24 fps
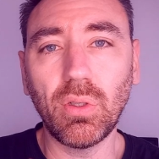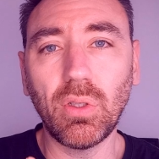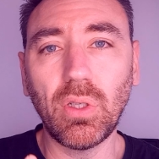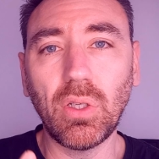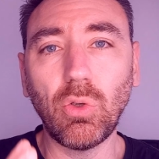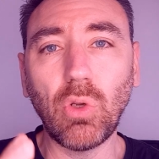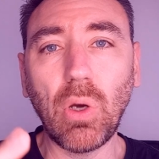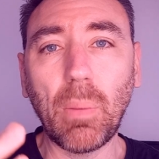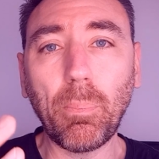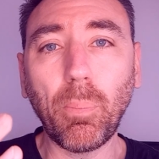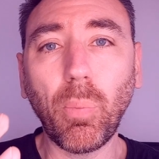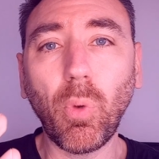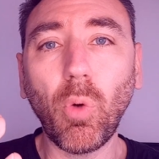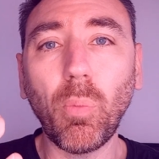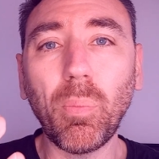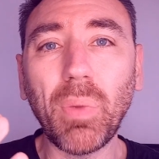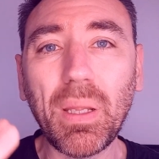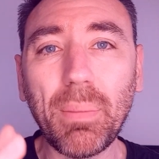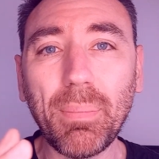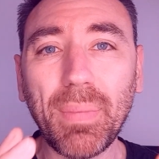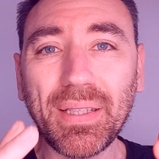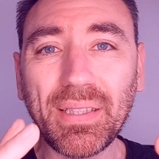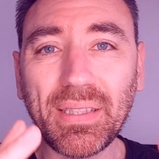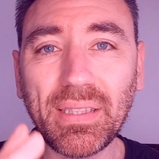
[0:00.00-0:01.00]
la
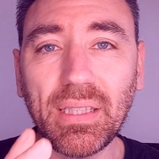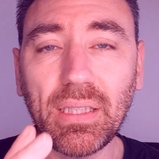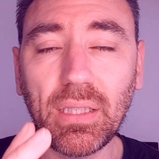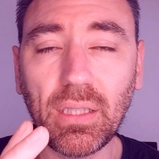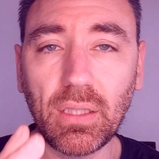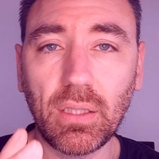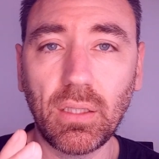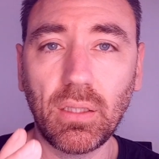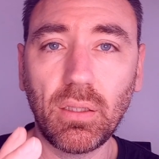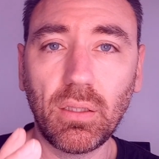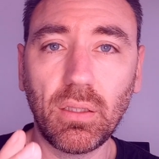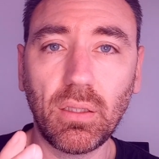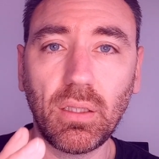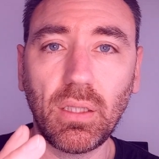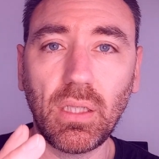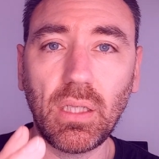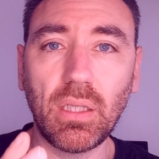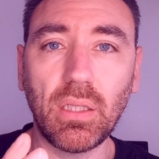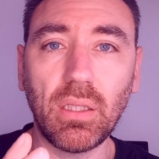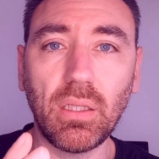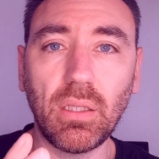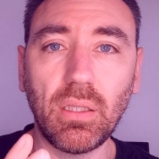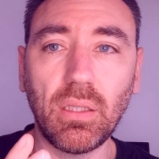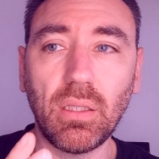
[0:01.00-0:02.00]
problématique
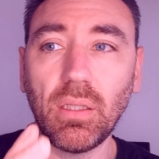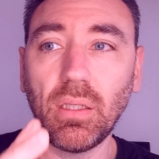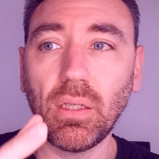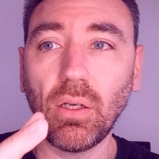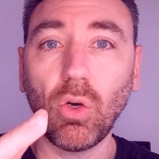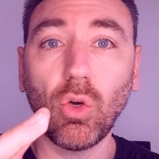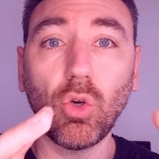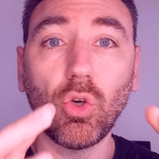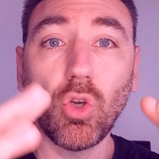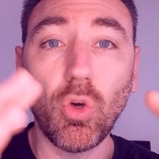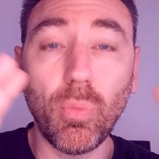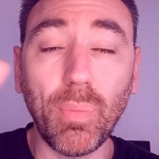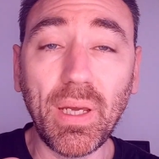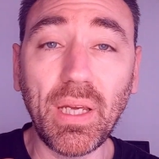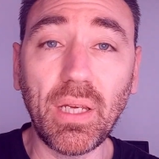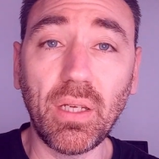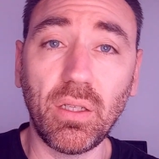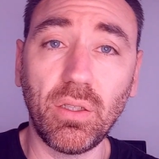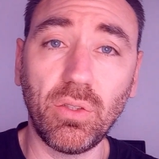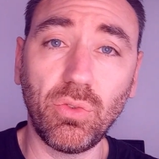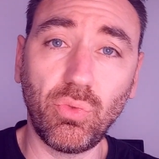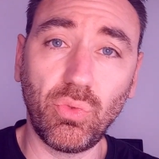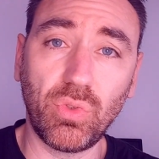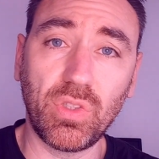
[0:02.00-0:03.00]
qui
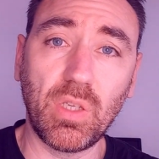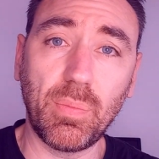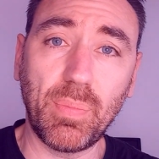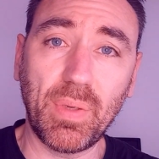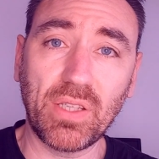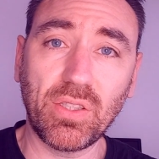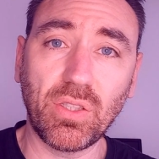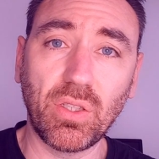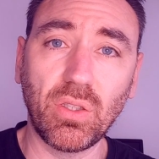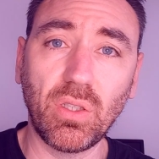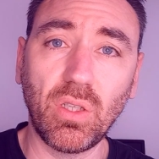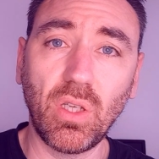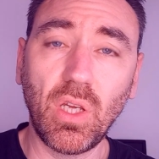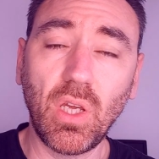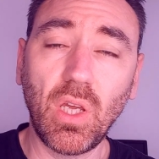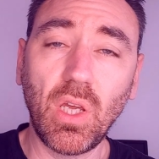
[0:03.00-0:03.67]
englobait toutes ces personnes